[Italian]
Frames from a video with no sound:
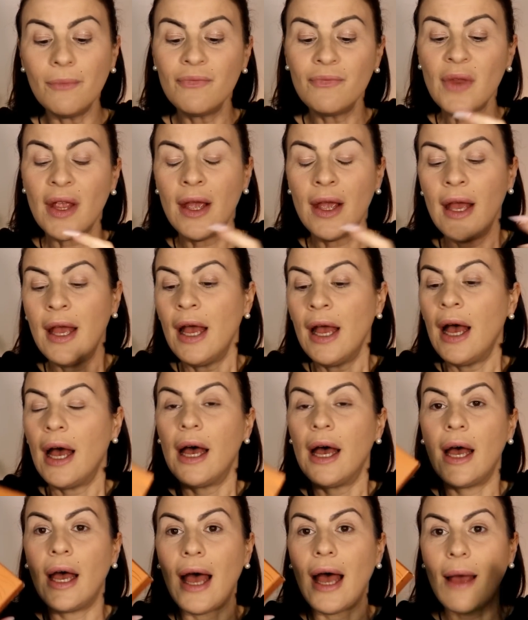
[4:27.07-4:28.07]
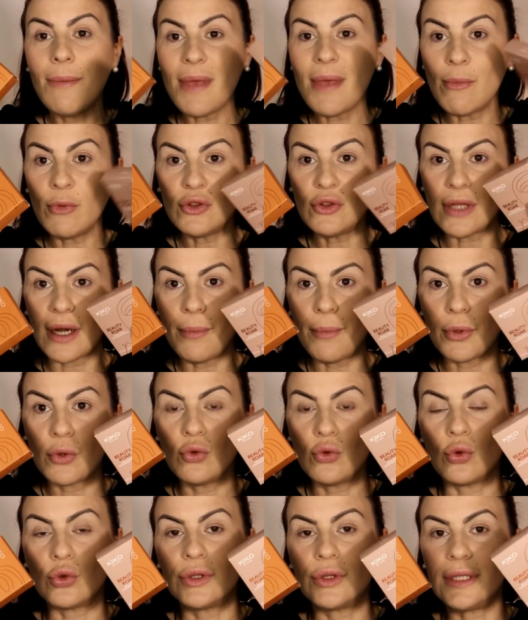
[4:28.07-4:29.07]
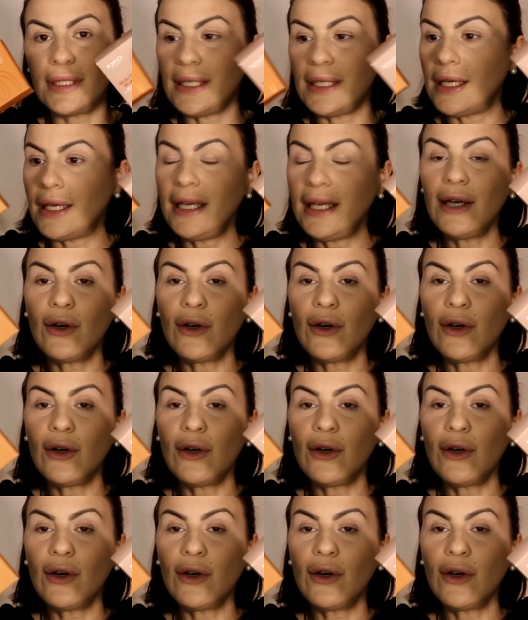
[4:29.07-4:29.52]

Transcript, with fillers: Eh, abbiamo tre prodotti,